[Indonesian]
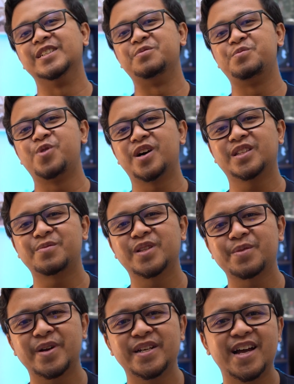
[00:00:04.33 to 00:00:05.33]
Buat
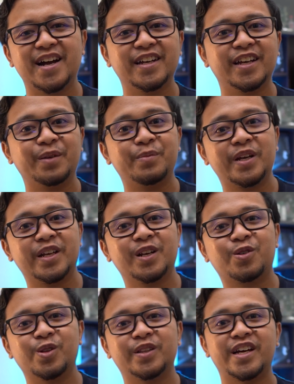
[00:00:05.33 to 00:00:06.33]
teman-teman yang ingin bikin
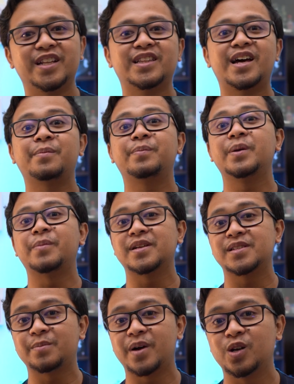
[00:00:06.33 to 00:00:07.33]
konten tapi
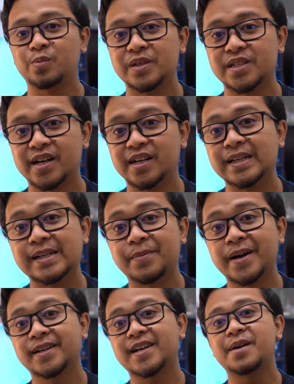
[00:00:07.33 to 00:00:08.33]
masih malu bicara di
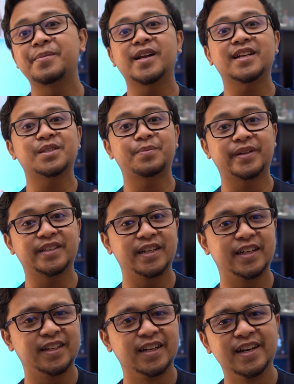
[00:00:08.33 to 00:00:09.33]
depan kamera seperti ini